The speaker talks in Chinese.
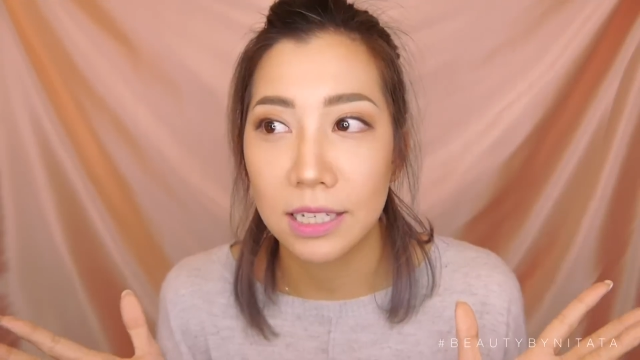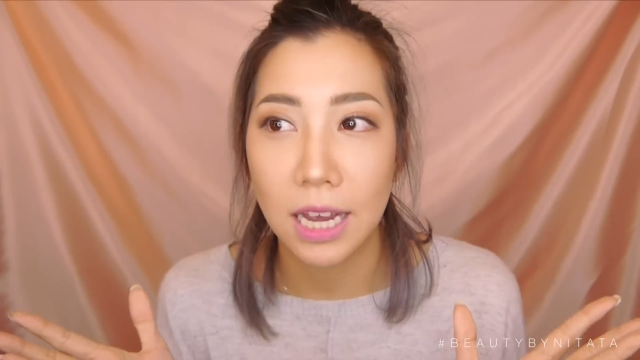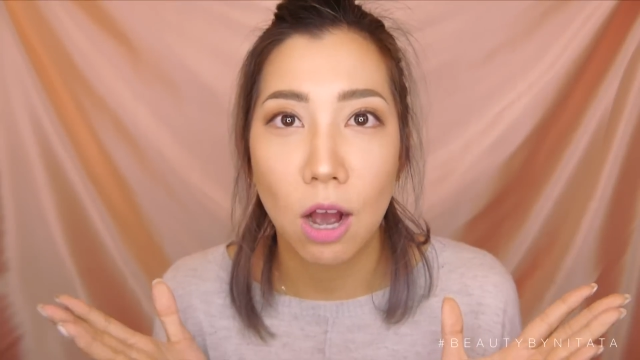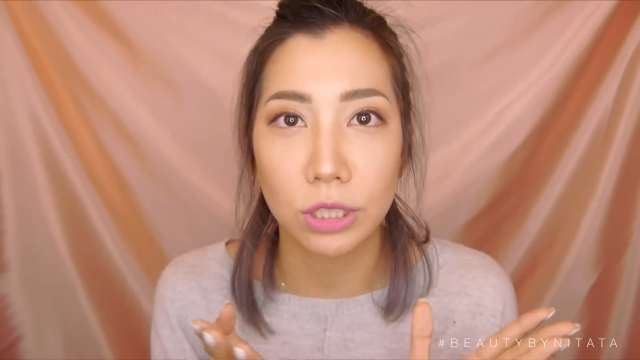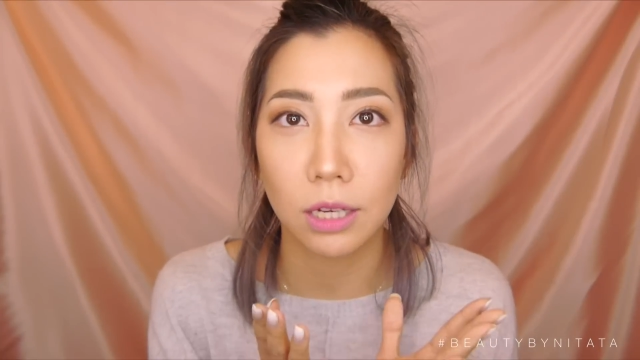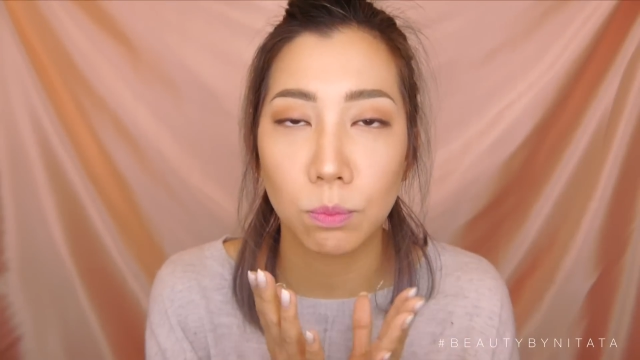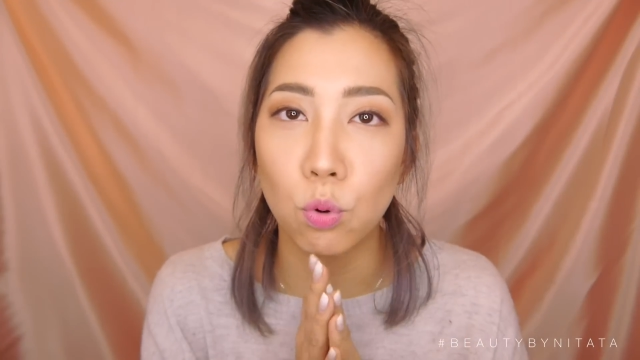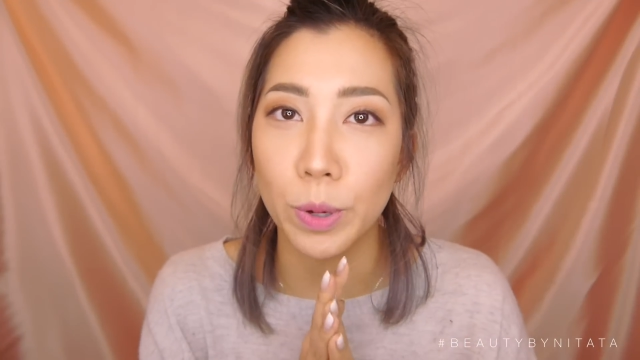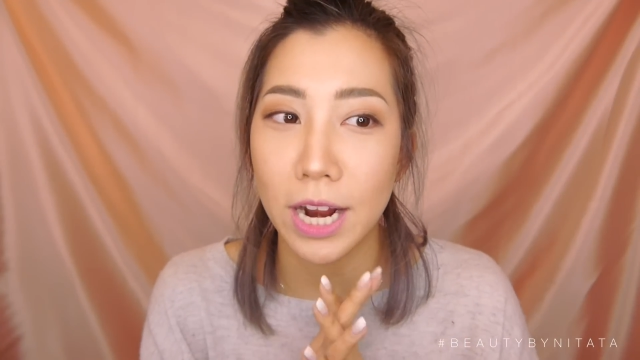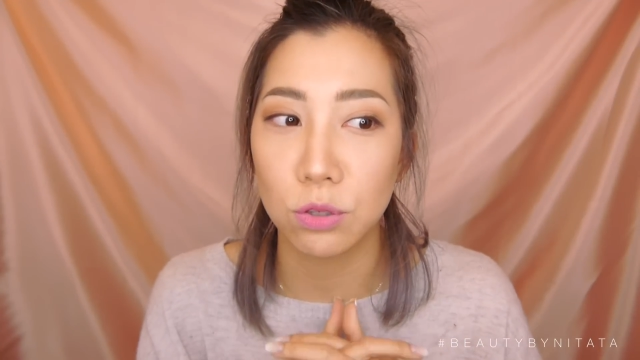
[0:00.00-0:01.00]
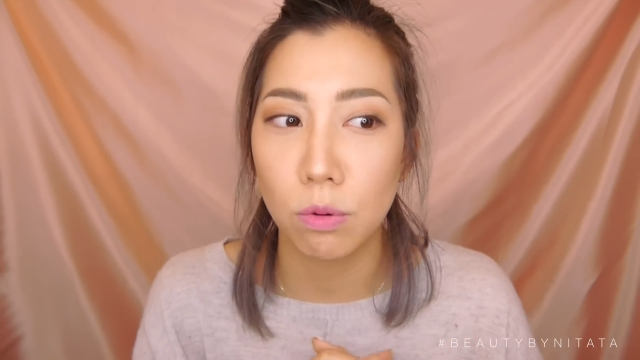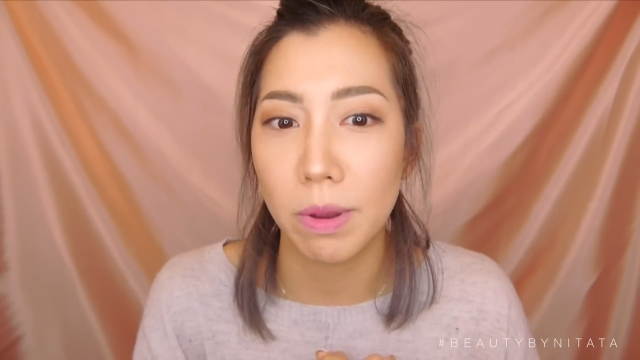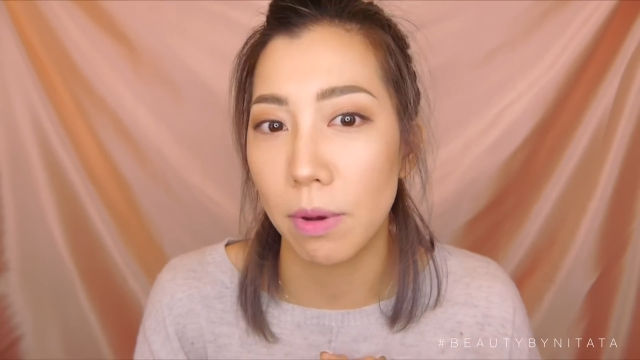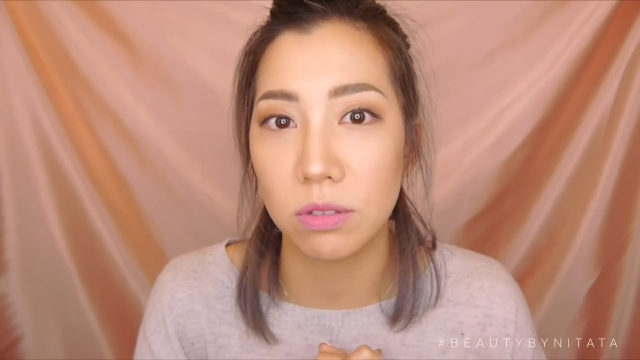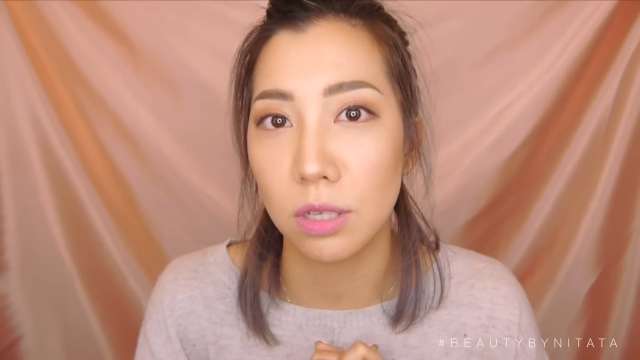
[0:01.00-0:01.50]
大家好像普遍来说
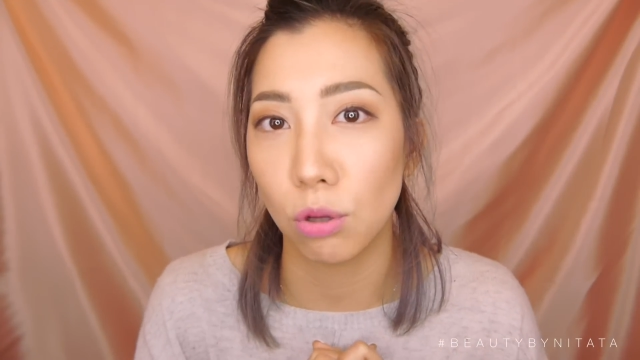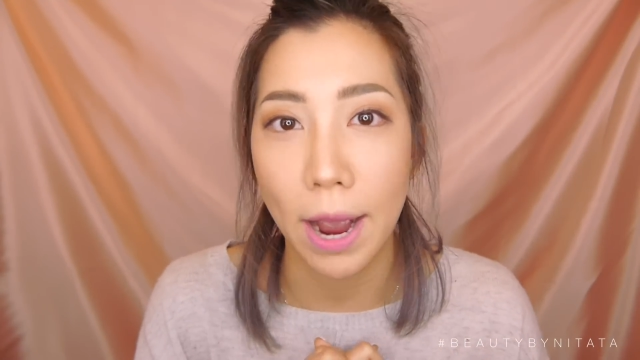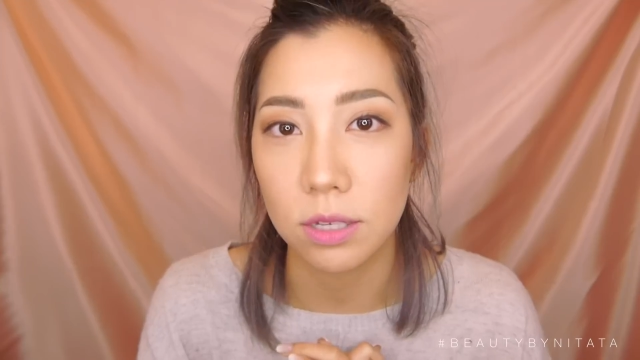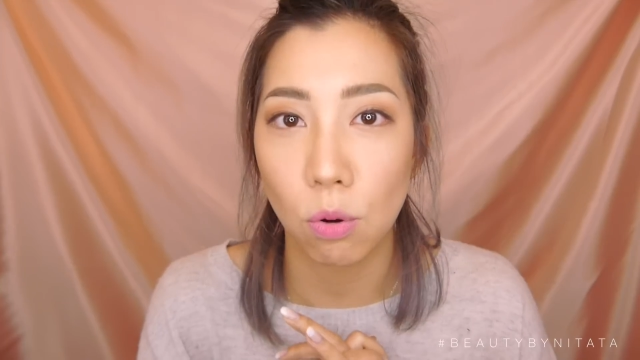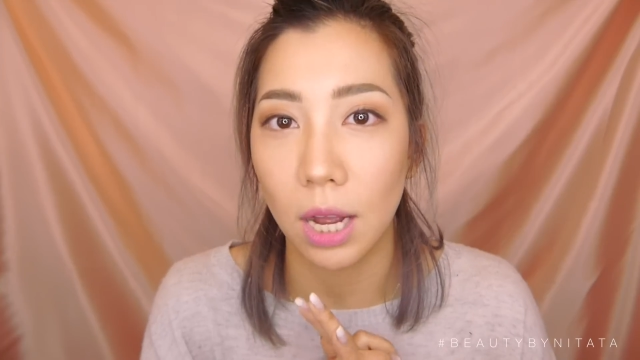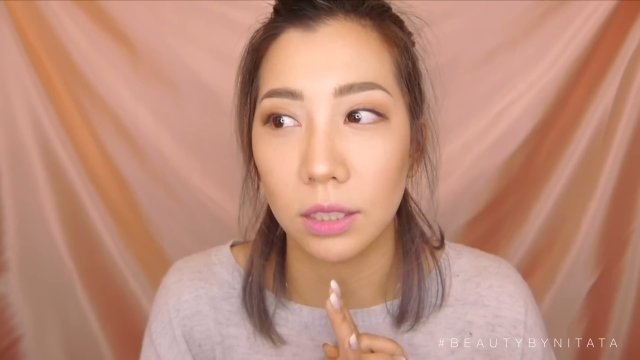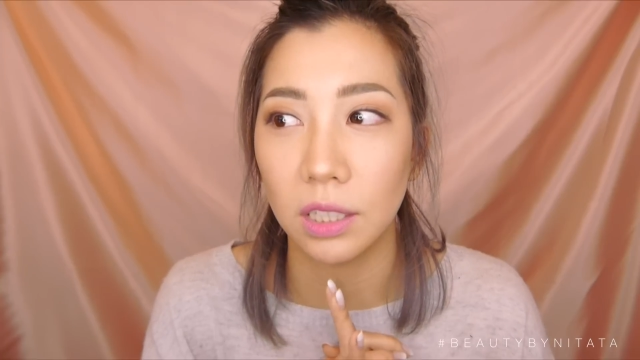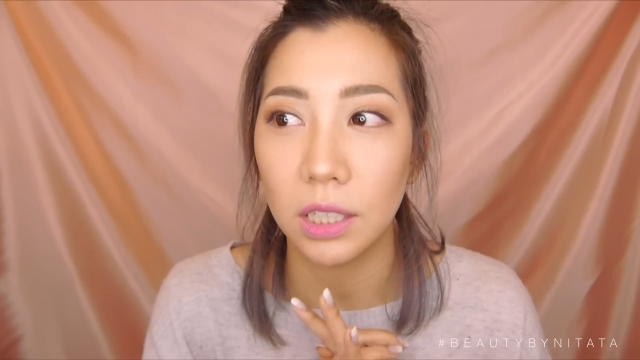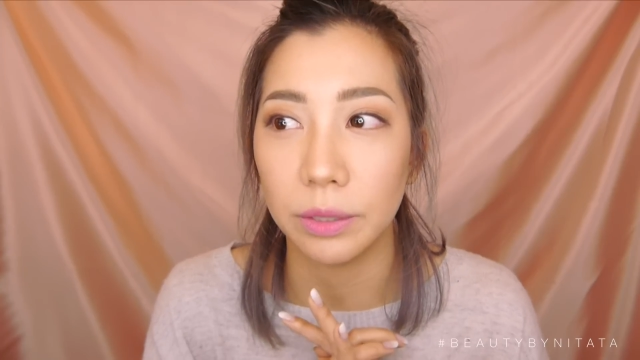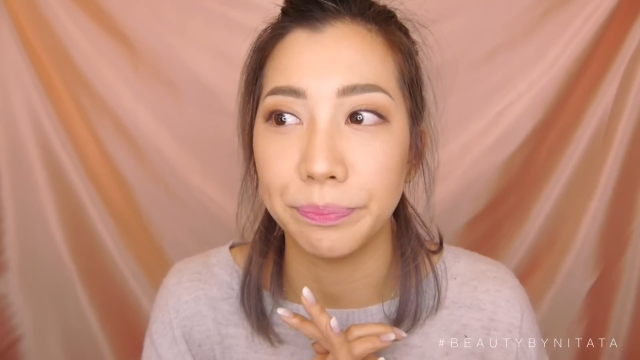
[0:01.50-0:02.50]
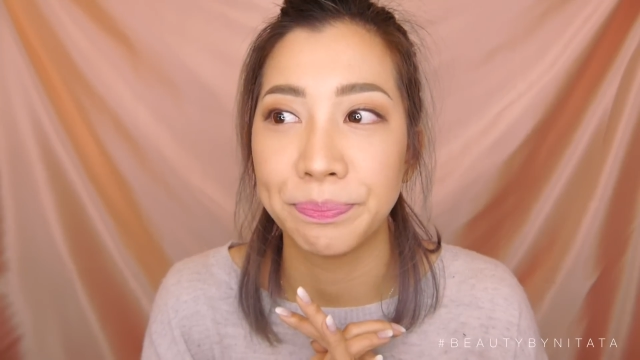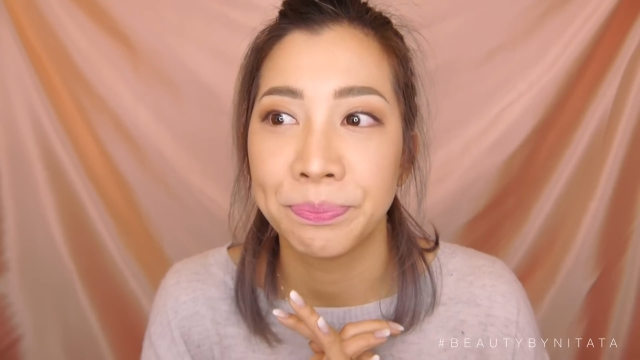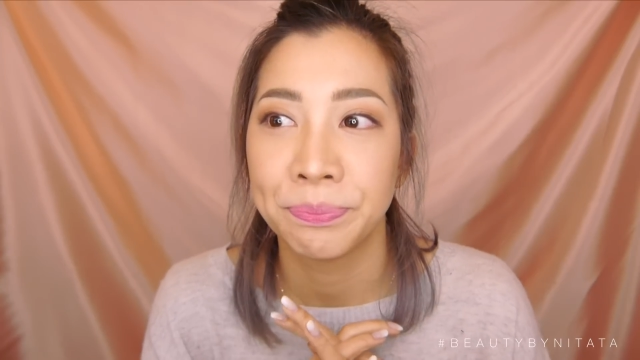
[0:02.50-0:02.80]
眉毛真的都还是画得很。